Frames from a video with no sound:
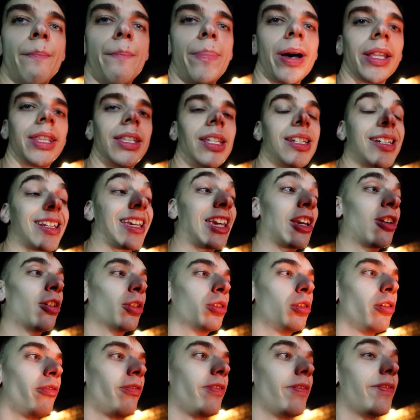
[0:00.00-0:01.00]
Patyczki
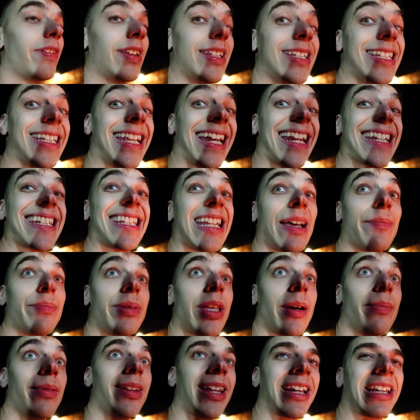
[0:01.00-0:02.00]
gotowe, więc zaraz
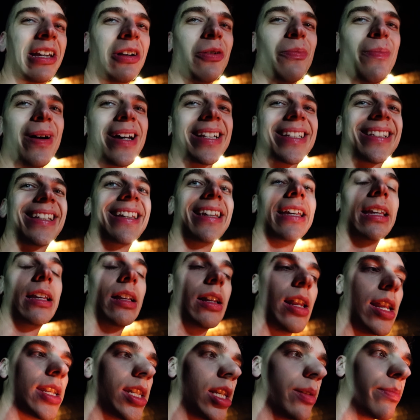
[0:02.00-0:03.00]
nabijamy na kiełbaski i
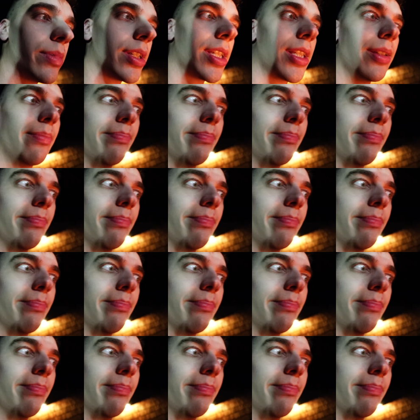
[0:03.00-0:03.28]
lecimy z